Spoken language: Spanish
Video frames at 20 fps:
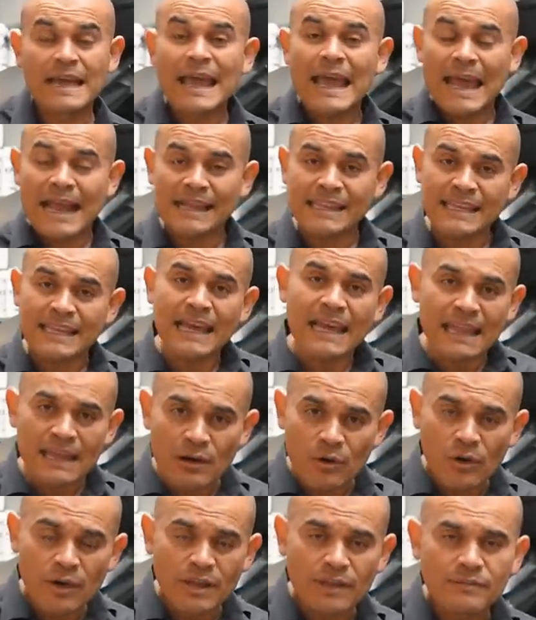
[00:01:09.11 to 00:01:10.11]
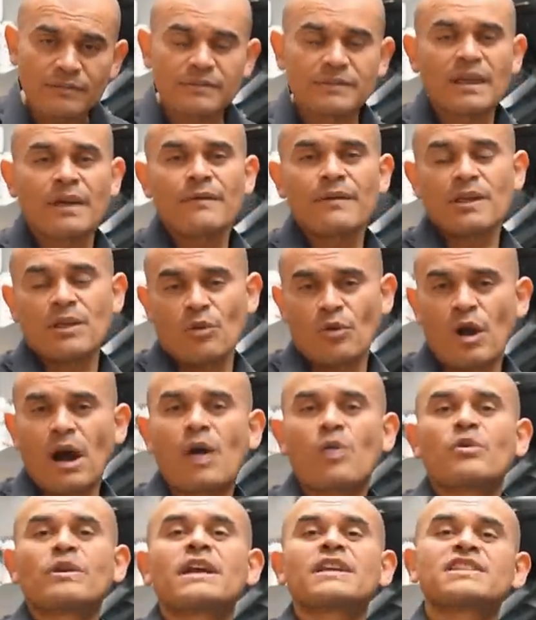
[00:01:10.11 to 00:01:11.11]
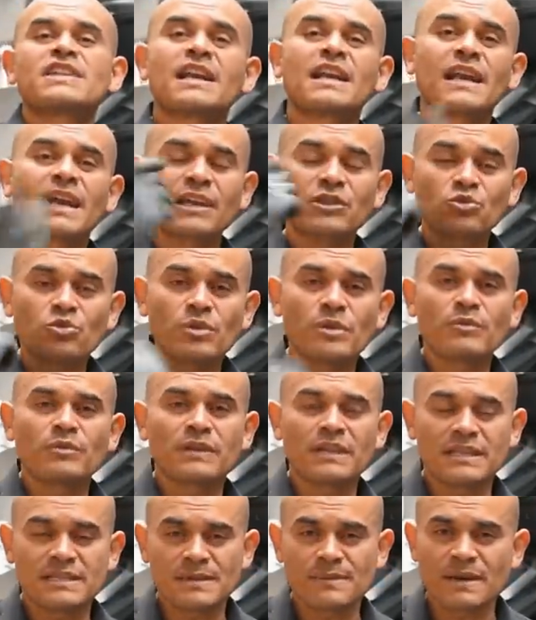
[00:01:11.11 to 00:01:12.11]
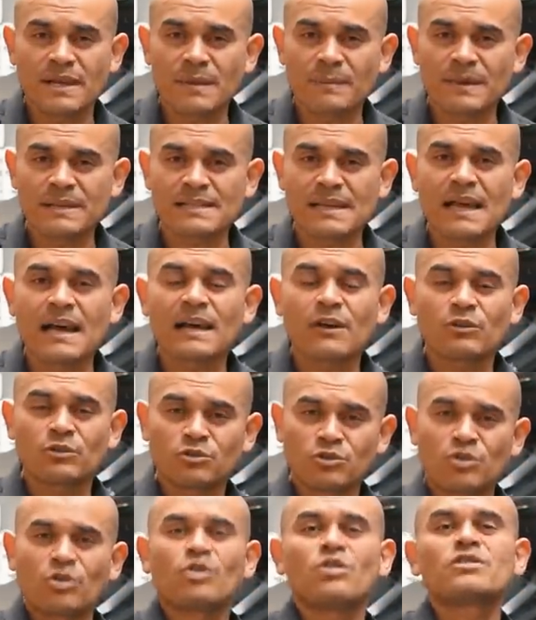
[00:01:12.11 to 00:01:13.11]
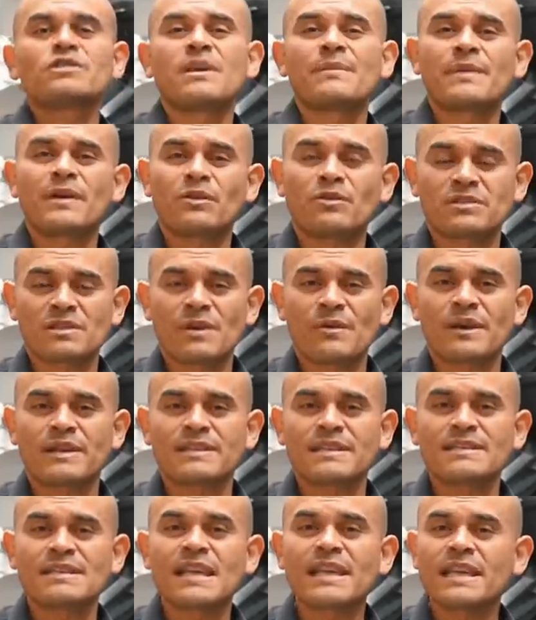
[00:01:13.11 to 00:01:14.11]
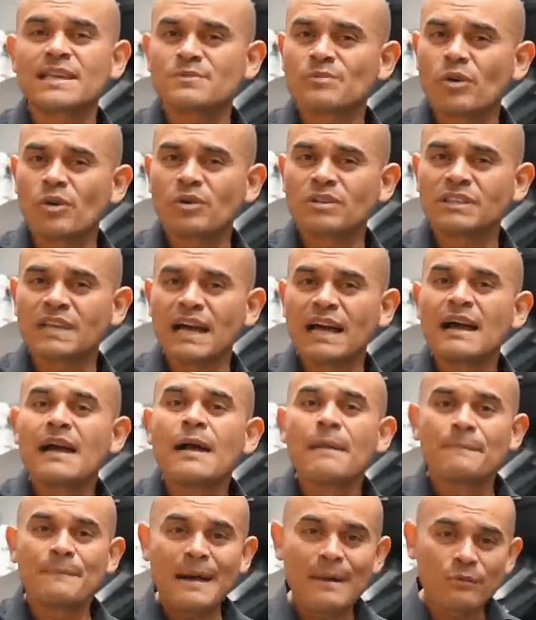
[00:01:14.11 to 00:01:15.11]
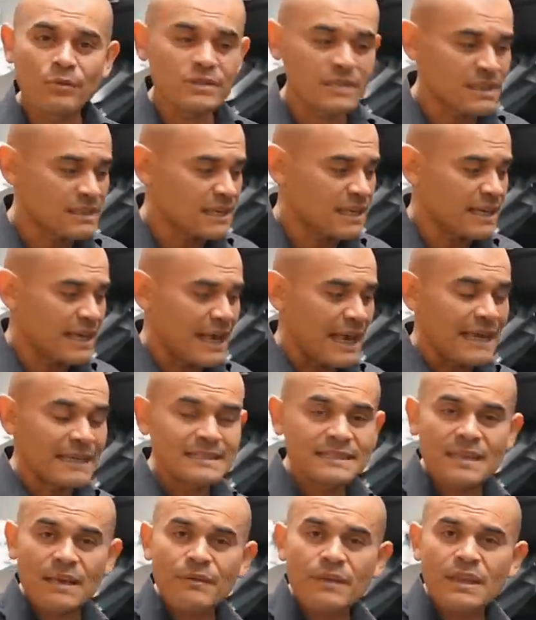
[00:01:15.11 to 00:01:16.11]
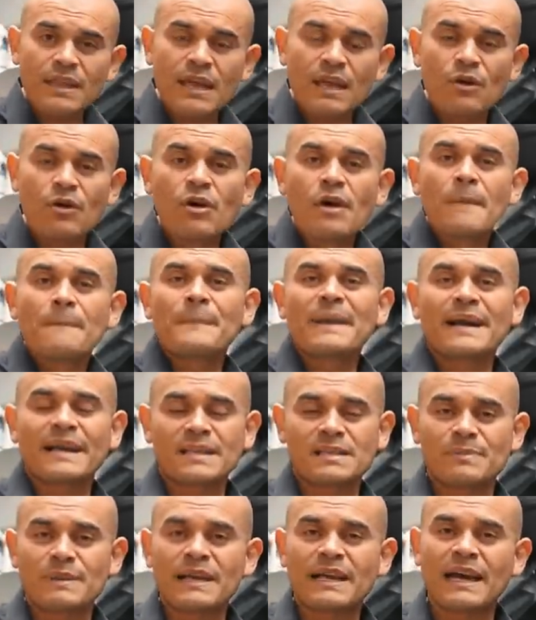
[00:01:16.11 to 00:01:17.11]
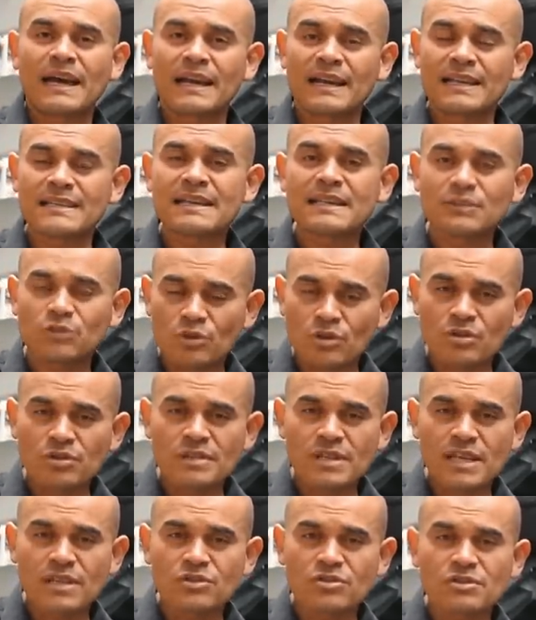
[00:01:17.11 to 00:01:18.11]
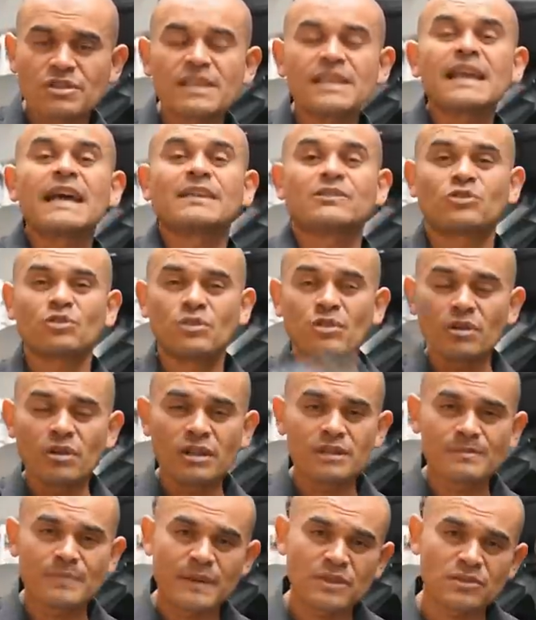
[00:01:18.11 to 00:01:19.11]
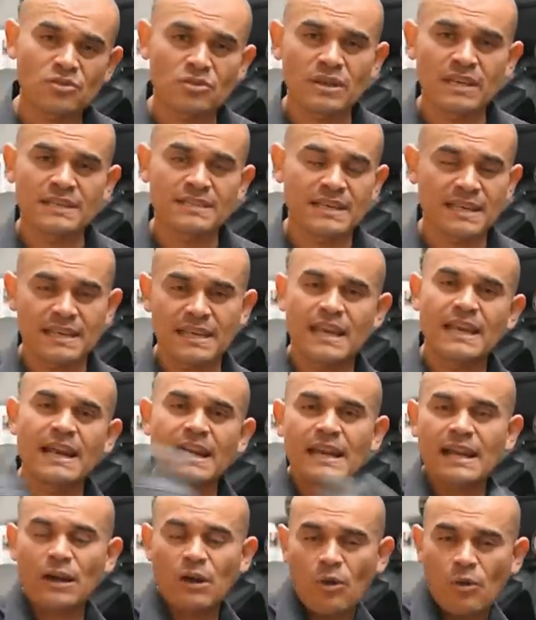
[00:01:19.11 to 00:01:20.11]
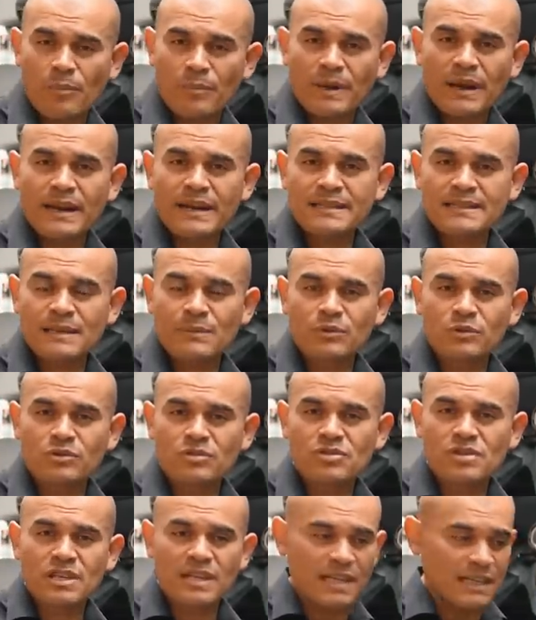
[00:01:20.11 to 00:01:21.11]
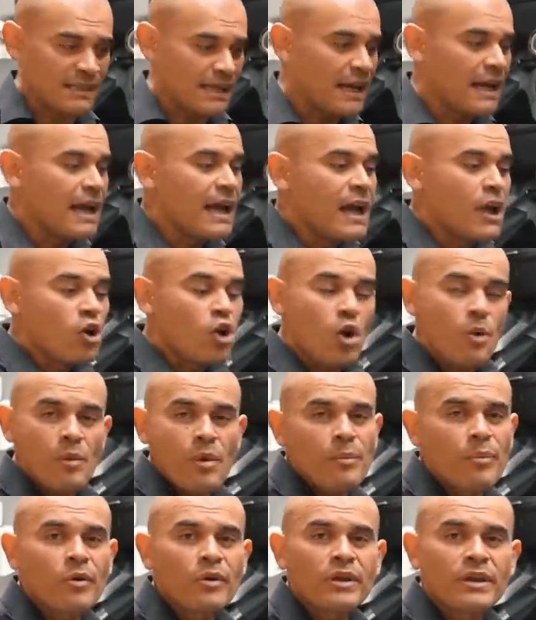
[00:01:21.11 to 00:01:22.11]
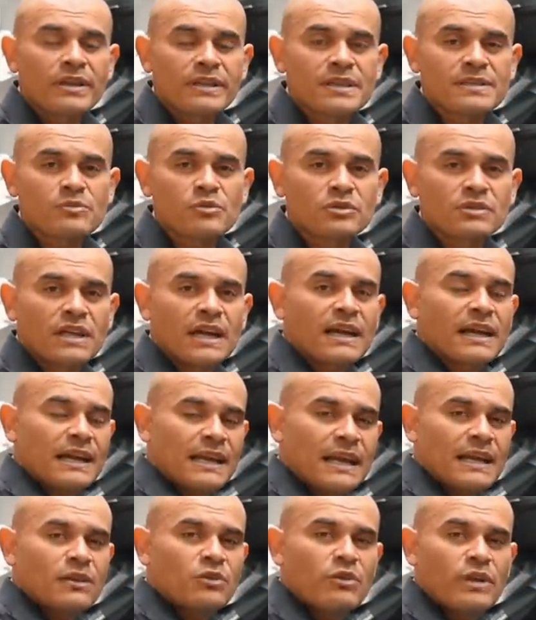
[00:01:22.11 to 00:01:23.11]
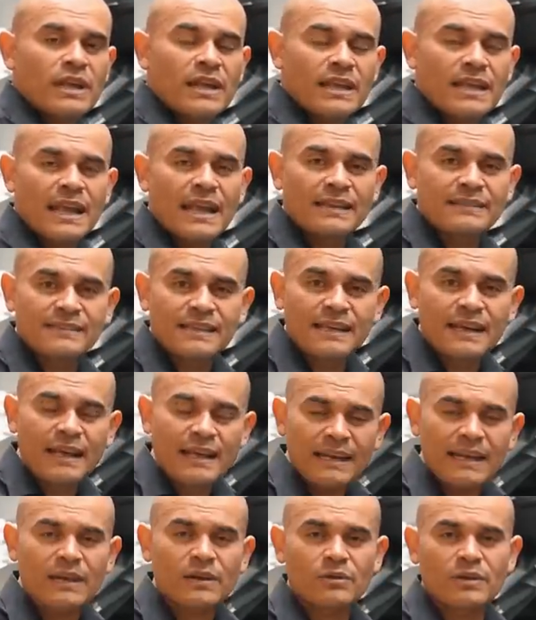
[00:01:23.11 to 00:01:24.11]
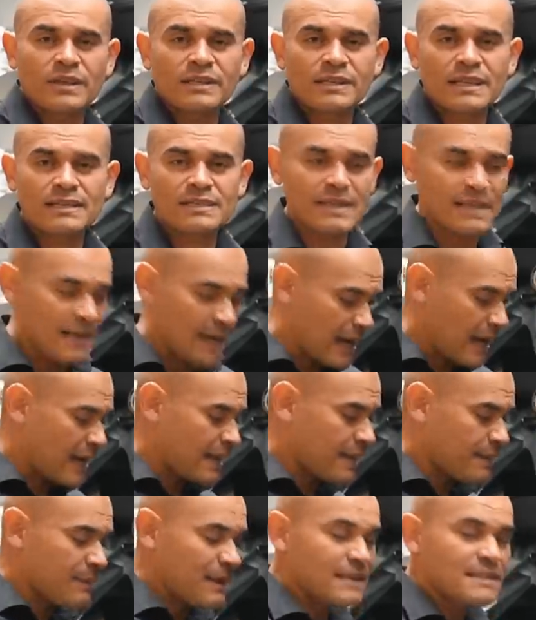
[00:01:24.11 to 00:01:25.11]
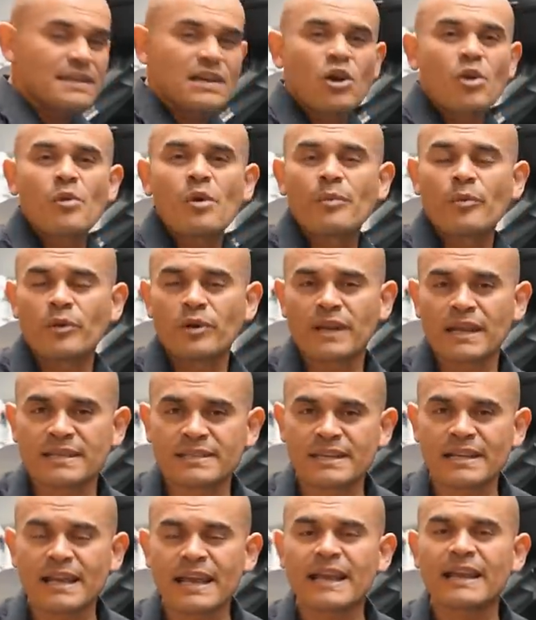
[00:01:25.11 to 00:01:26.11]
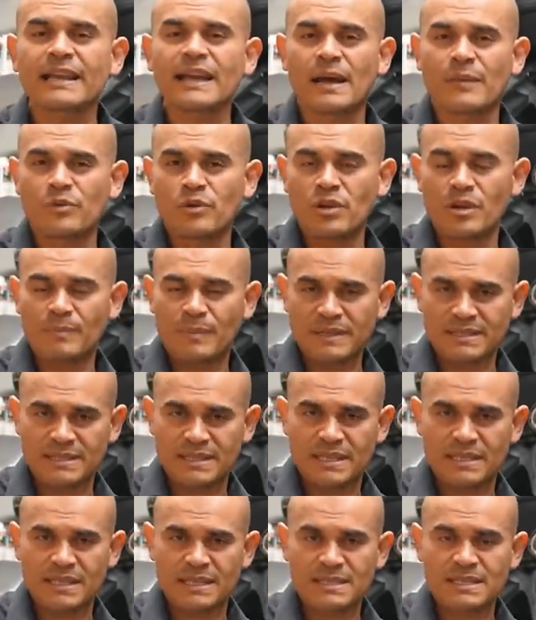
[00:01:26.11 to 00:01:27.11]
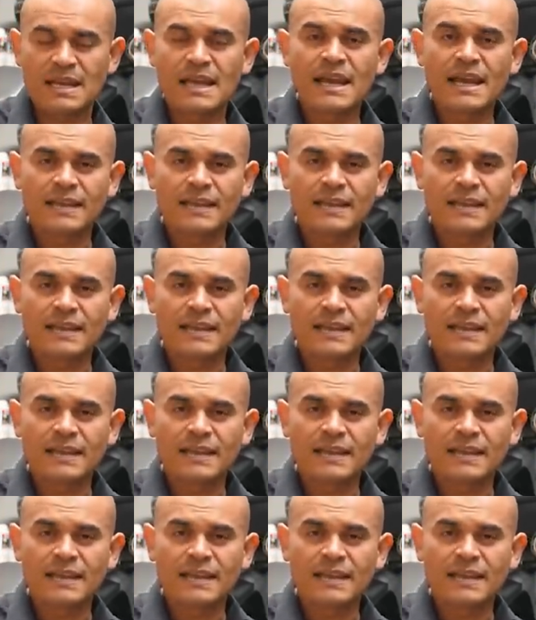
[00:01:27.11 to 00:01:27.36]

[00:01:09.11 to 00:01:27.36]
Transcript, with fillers: El día de hoy, debido a una charla que tuvimos la semana pasada con todos los amigos de Versys X Bogotá, vamos a hacer este video para explicarles a todos ellos y a todas las personas que quieran comprar esta motocicleta cómo poder desmontar la rueda delantera y la rueda trasera, además de cómo poder hacer el cambio de pastillas.